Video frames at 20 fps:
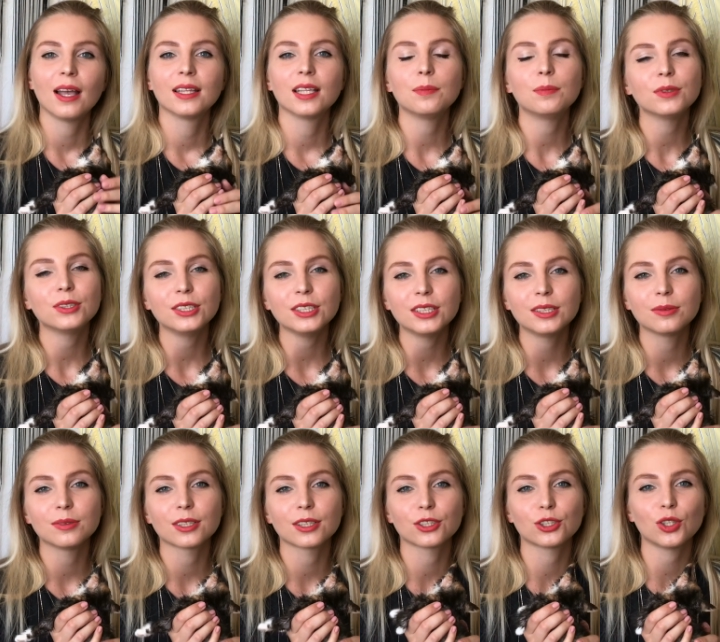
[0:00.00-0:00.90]

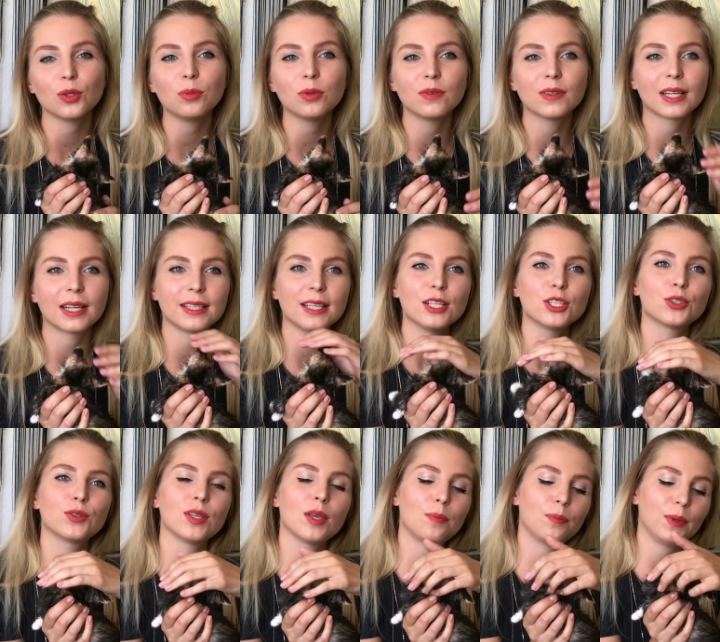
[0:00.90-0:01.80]
Напишите, что бы вы хотели,
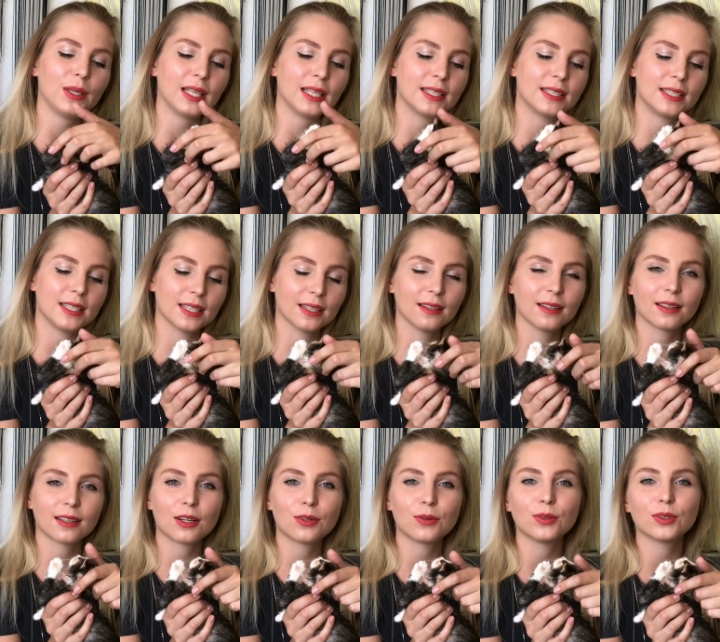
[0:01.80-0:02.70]
что я
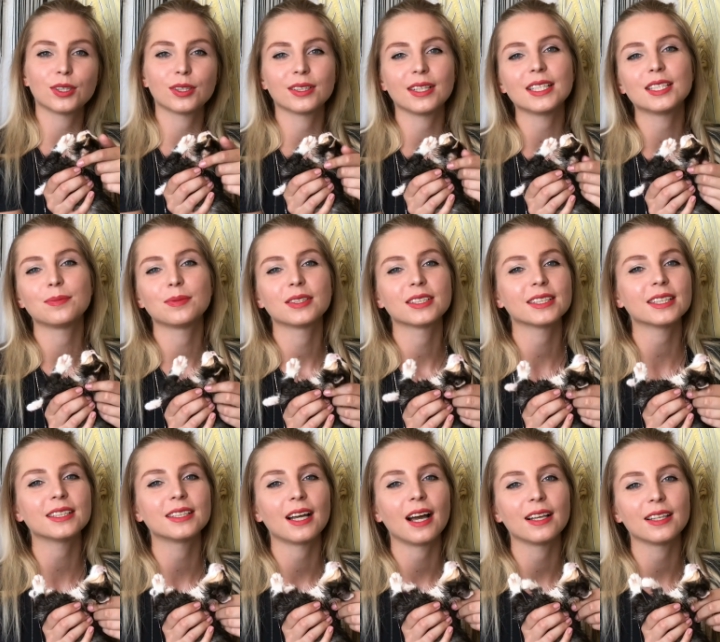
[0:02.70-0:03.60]
переделала, какое-то дайте мне
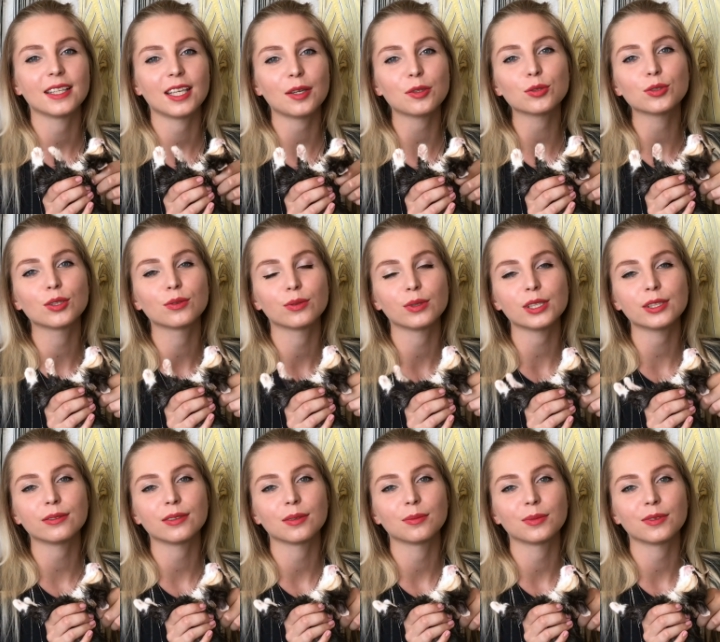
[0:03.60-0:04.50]
задание, я с
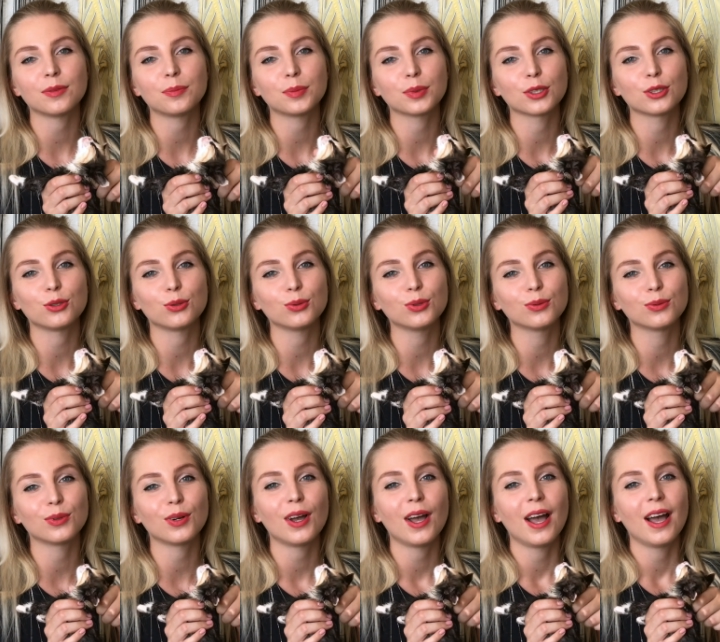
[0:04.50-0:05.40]
удовольствием воплощу
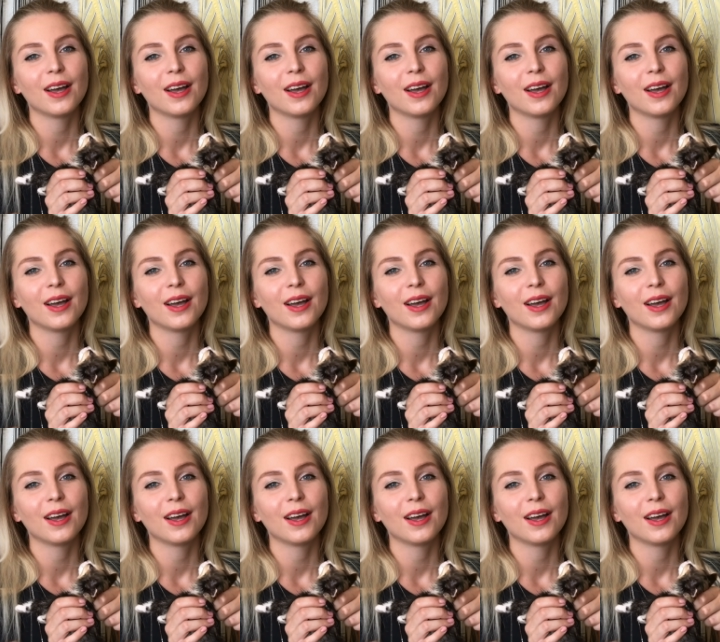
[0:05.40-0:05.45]
его